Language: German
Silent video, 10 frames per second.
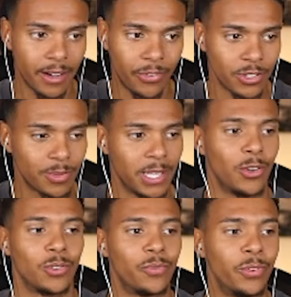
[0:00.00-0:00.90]
von
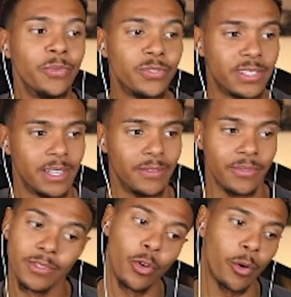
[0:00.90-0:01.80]

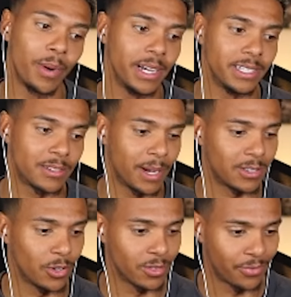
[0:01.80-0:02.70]
2015 nochmal in
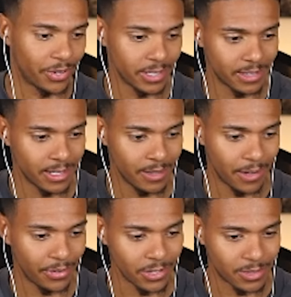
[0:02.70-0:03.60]
2024. Äh,
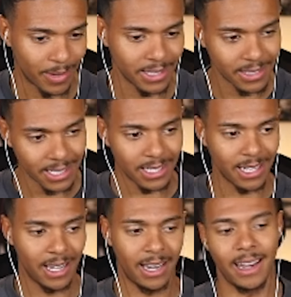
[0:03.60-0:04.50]
24.
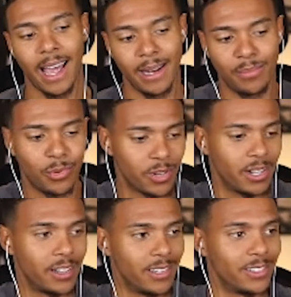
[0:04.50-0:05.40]
Nein,
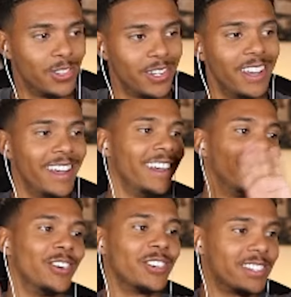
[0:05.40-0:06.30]
Bruder,
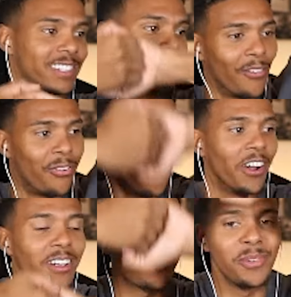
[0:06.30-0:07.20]
Jungs,
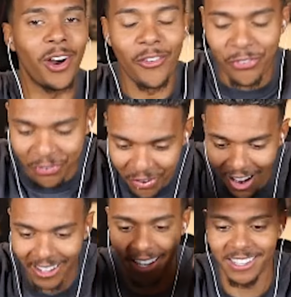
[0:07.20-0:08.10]
folgt mir auf
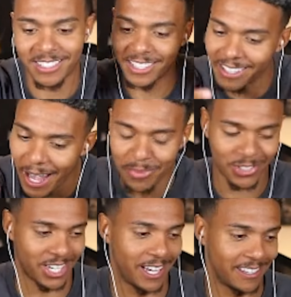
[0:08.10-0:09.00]
fucking
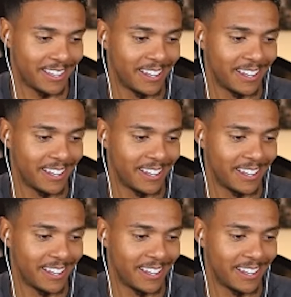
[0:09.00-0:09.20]
Snapchat.